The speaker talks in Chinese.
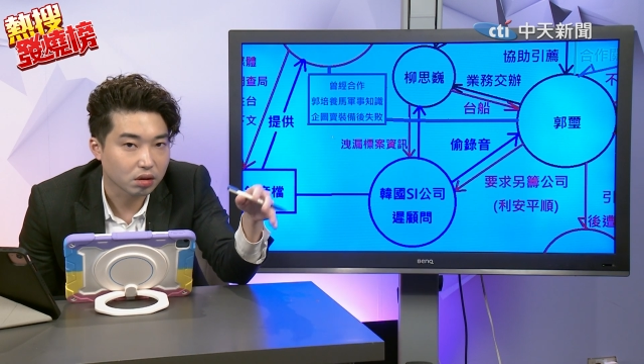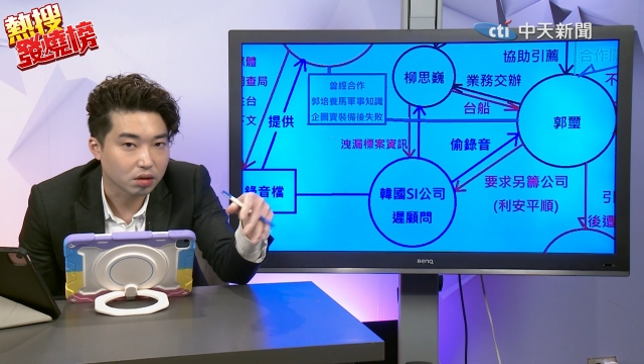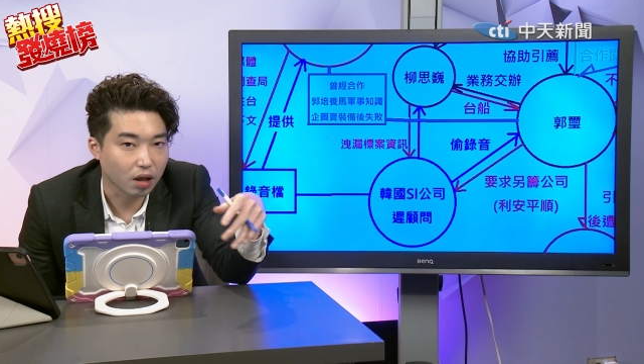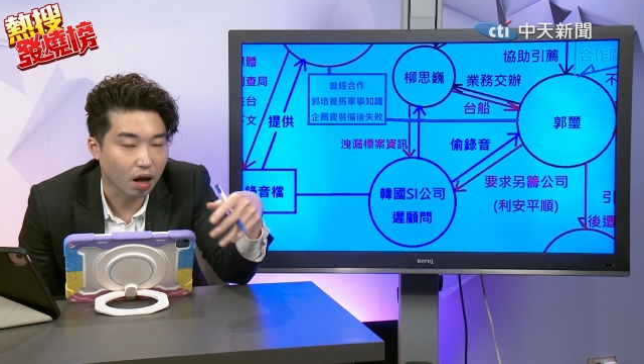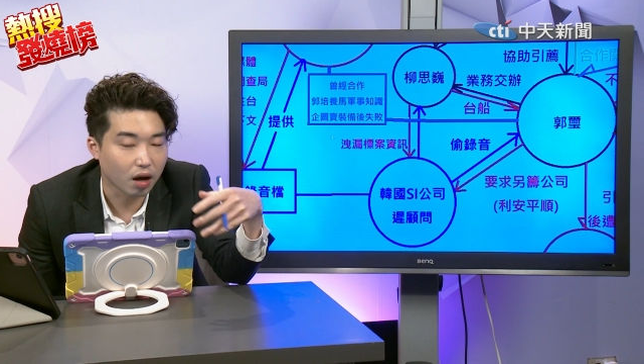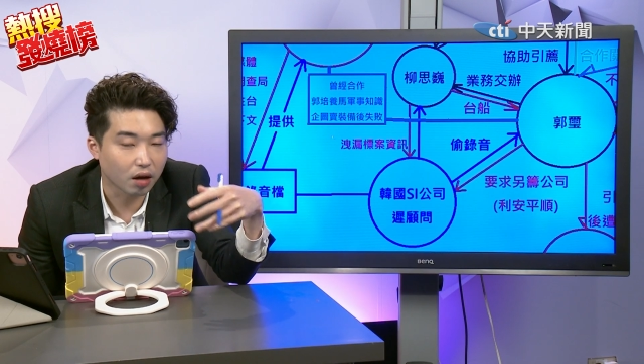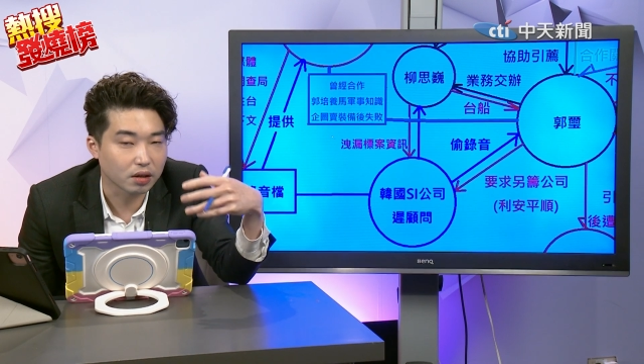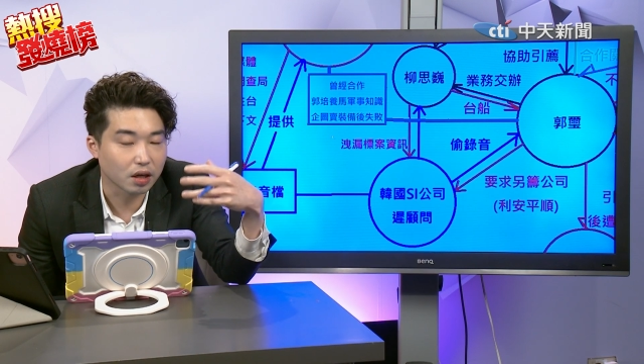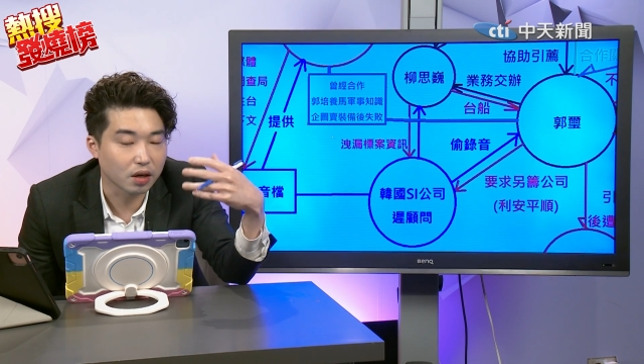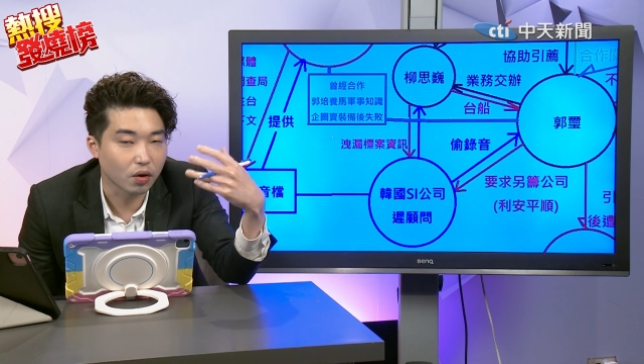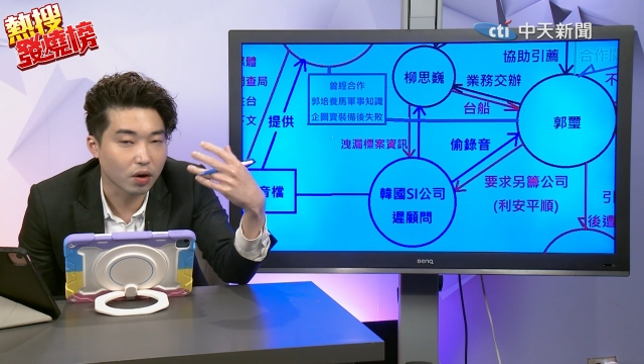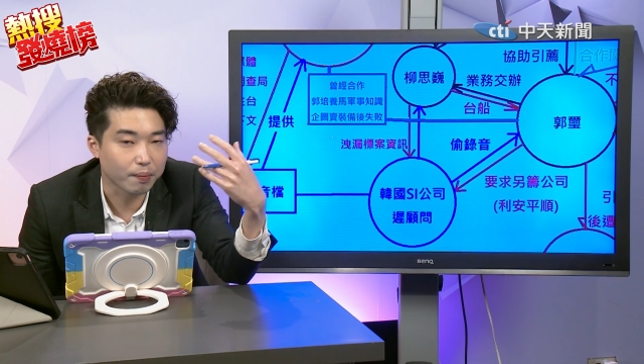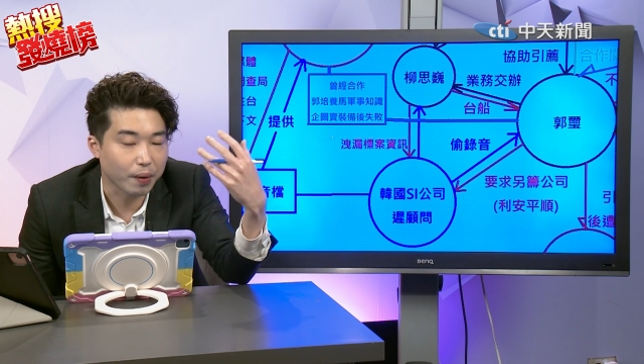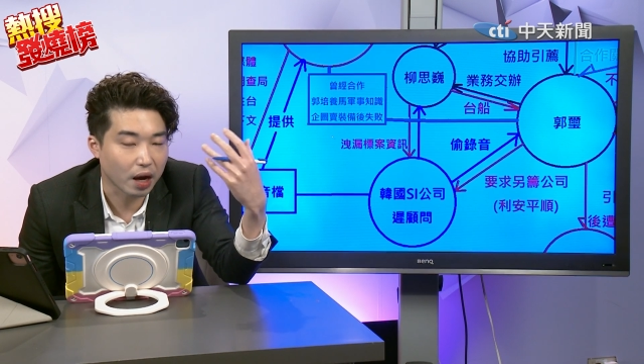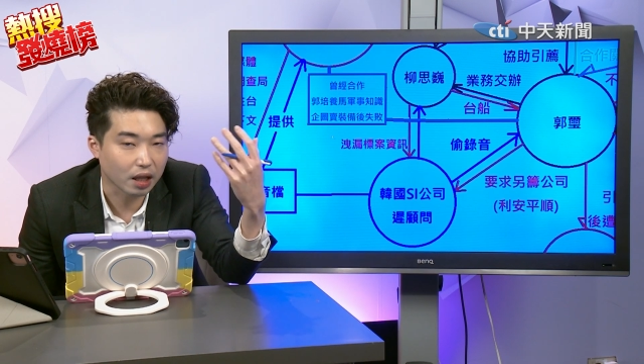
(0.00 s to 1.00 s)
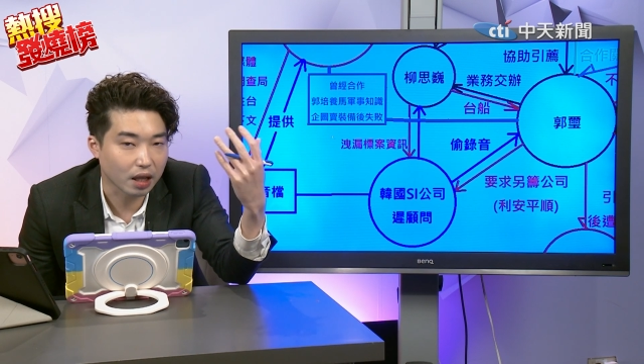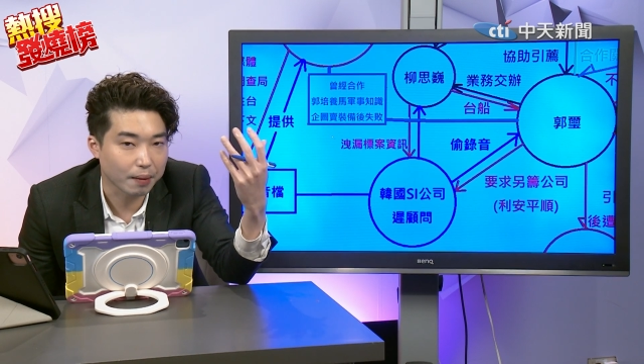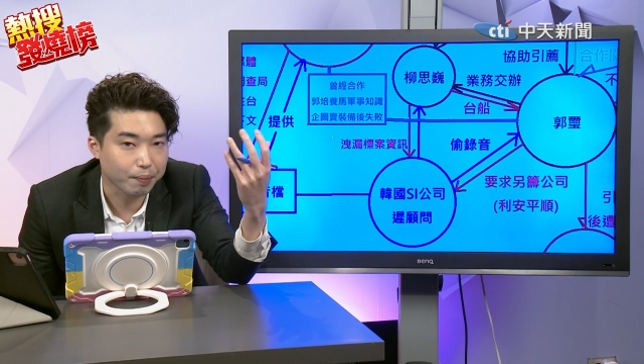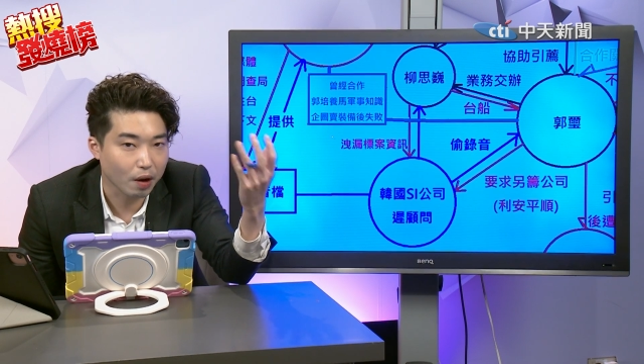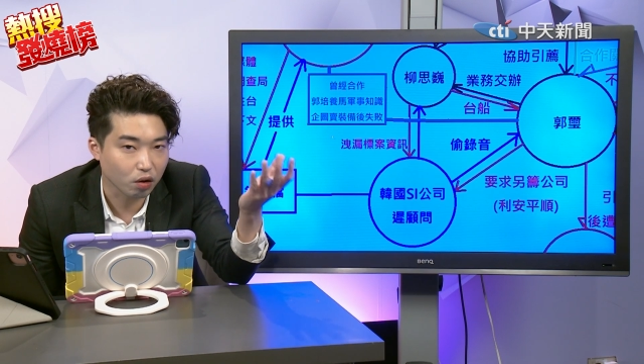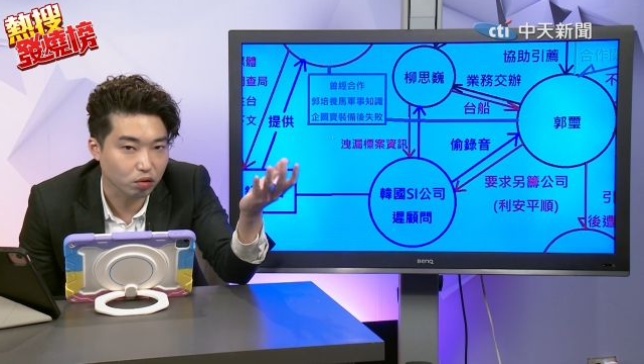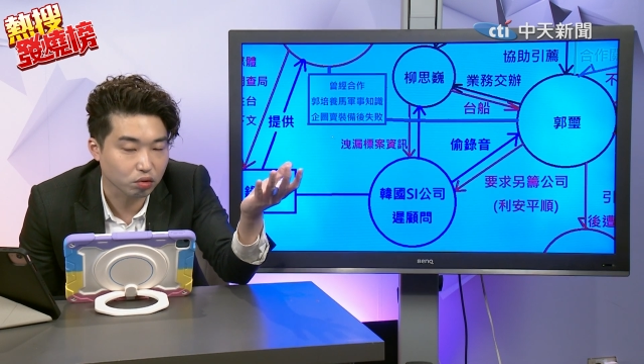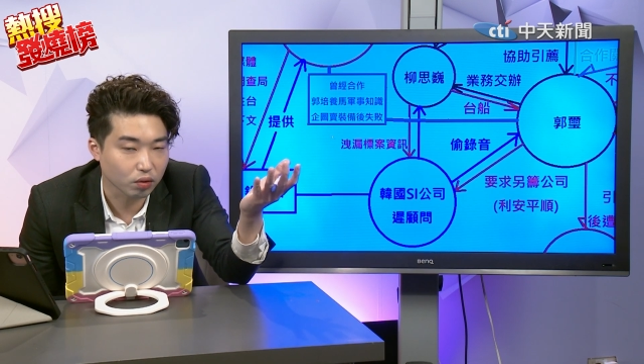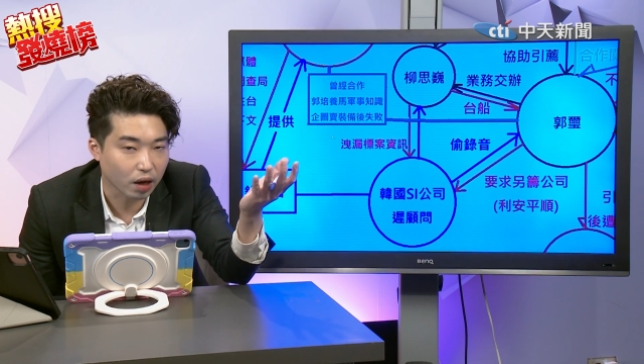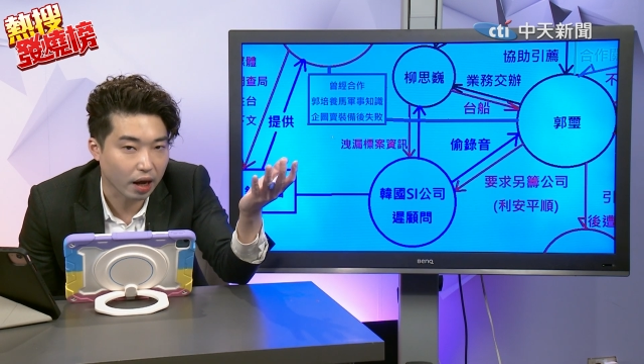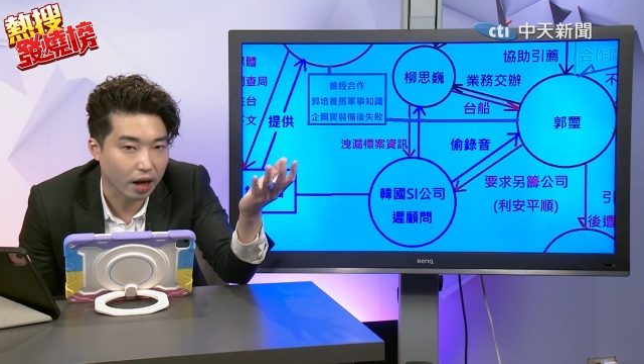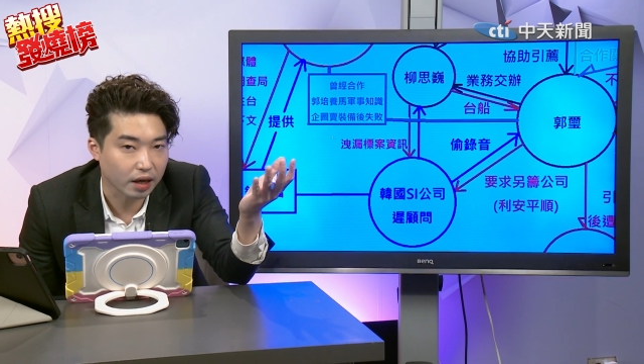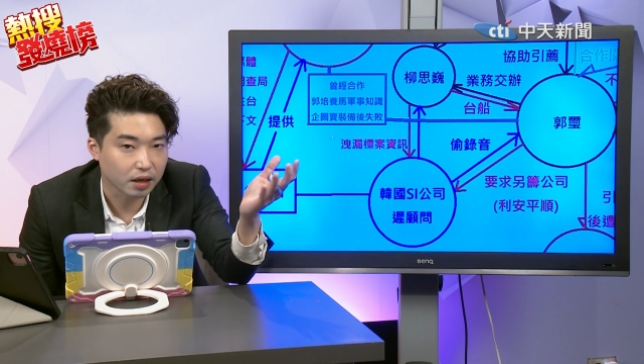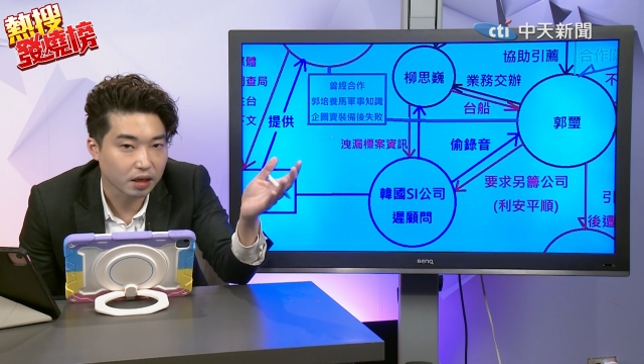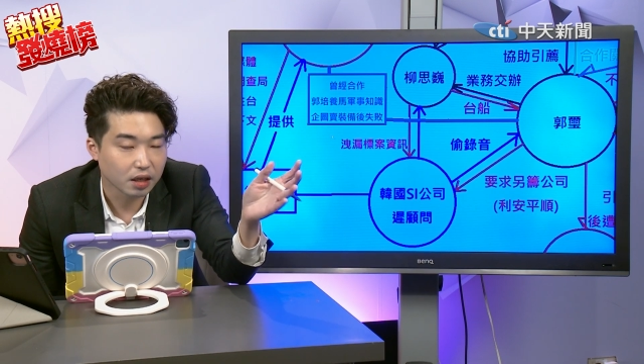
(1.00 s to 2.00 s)
然后呢会把它抛出
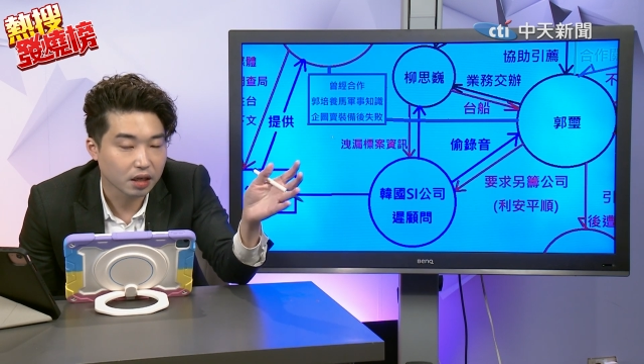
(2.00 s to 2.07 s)
来，